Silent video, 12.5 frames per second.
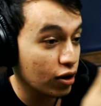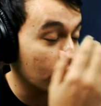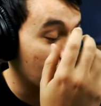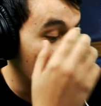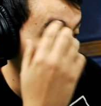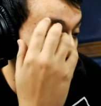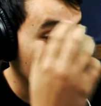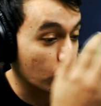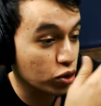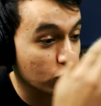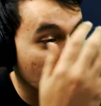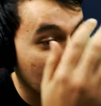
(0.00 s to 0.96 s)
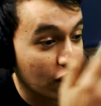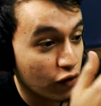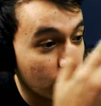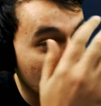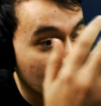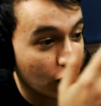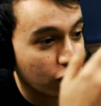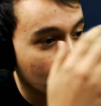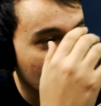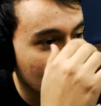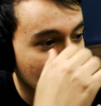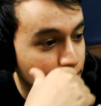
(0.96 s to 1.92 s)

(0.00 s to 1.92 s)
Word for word: euh, pour sauver la veuve et l'orphelin.